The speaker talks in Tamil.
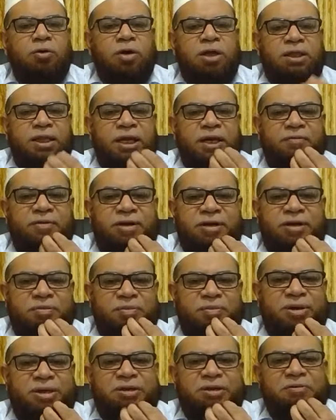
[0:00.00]
குழந்தை
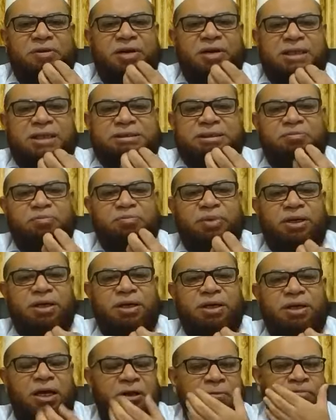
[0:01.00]
வேண்டும் என்று இவர்
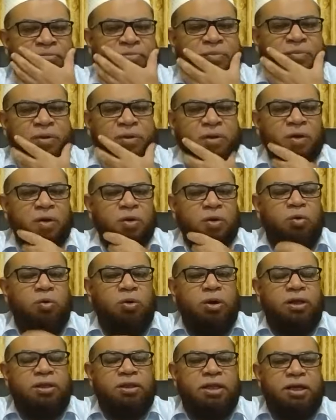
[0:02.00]
ஆசைப்பட்டாலும்
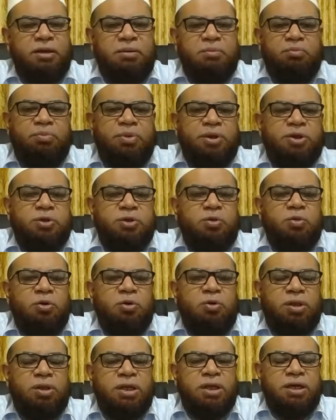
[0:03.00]
குழந்தை
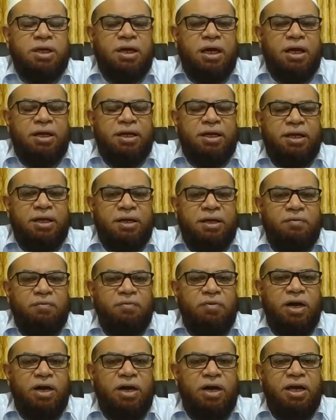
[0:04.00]
பெற்றுக்கொள்வதற்கான
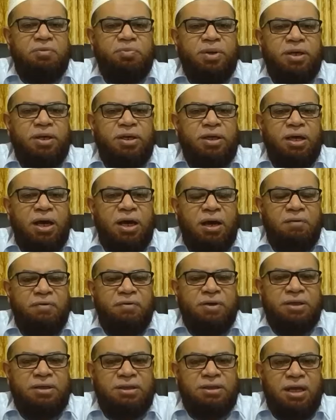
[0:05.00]
வாய்ப்பை
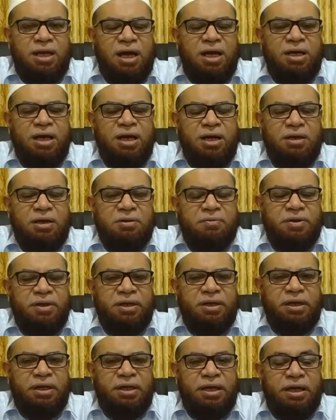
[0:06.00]
அவர்
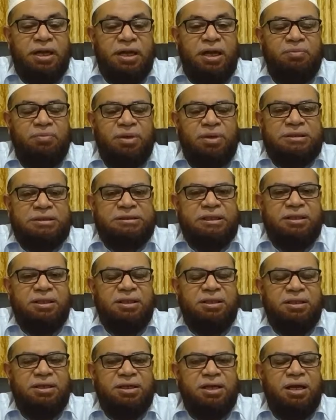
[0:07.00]
தானாகவே இல்லாமல்
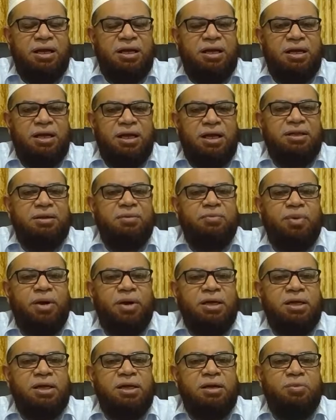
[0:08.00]
செய்ததனால் அந்த
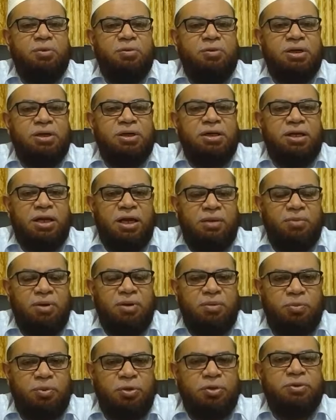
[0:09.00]
பாக்கியம் அவருக்கு
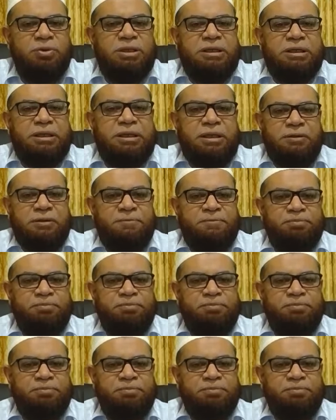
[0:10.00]
இல்லாமல் போய்விடுகிறது